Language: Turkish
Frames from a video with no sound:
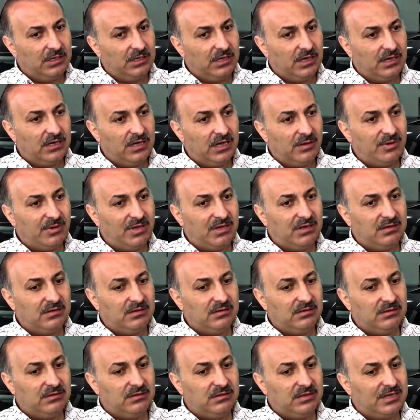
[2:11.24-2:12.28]
Yani ama
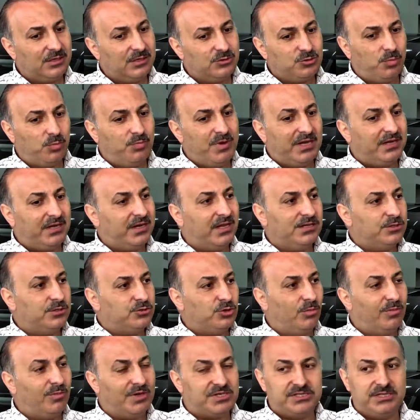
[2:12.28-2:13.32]
e, yani çok
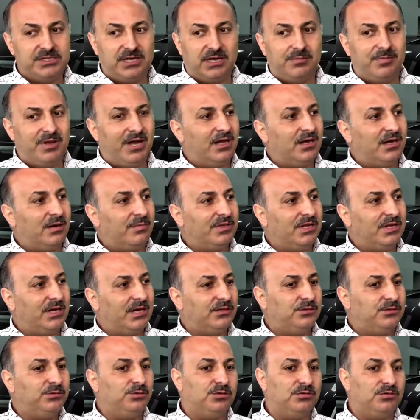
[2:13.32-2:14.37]
beklentisi olmasın. Yani bir arabalar
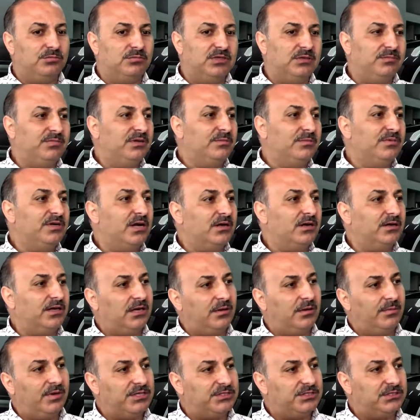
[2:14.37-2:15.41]
atıyorum 1 e, milyar
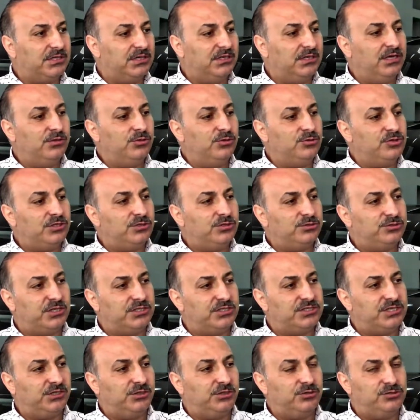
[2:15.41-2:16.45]
araba işte 700'e
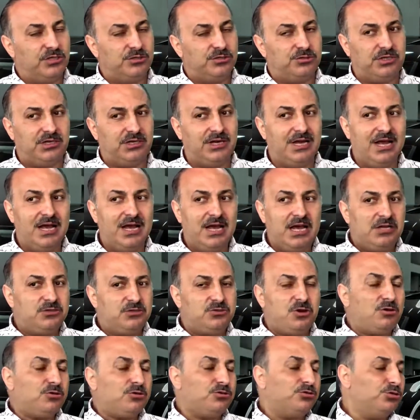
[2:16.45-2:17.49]
düşer, 800'e düşer.
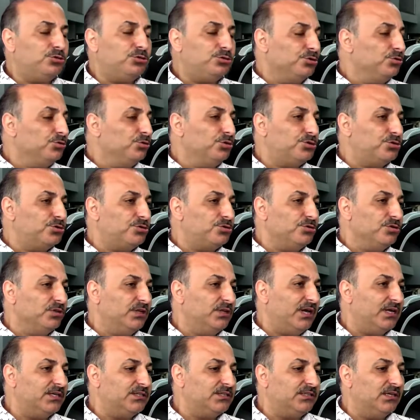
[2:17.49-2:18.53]
Çok düşsün
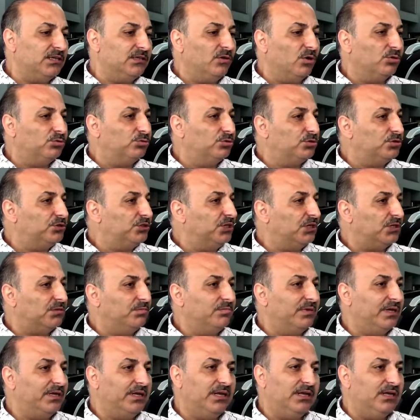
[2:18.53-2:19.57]
de işte 30, 40
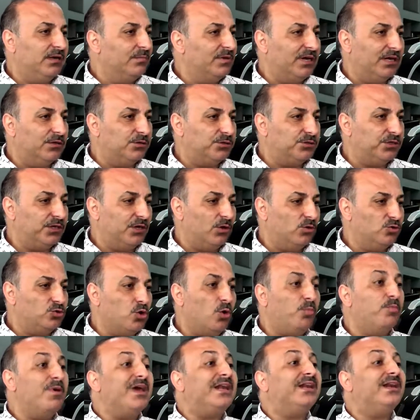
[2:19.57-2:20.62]
milyar, 50 milyar düşer. Ama
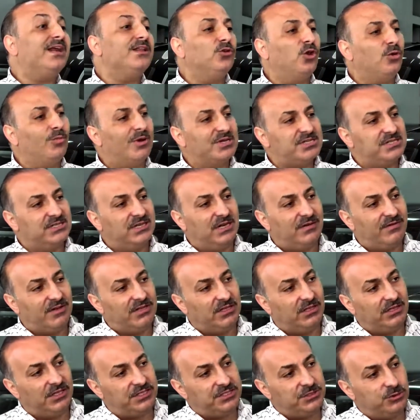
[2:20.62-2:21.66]
çok beklenti olmasın yani
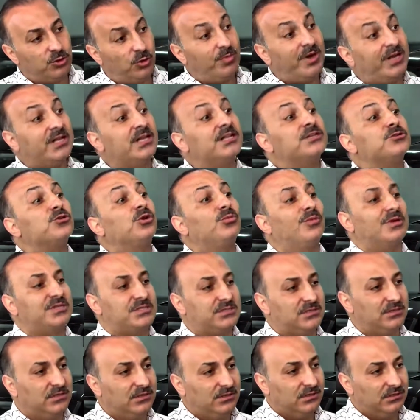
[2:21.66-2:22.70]
vatandaşın çok beklentisi olmasın.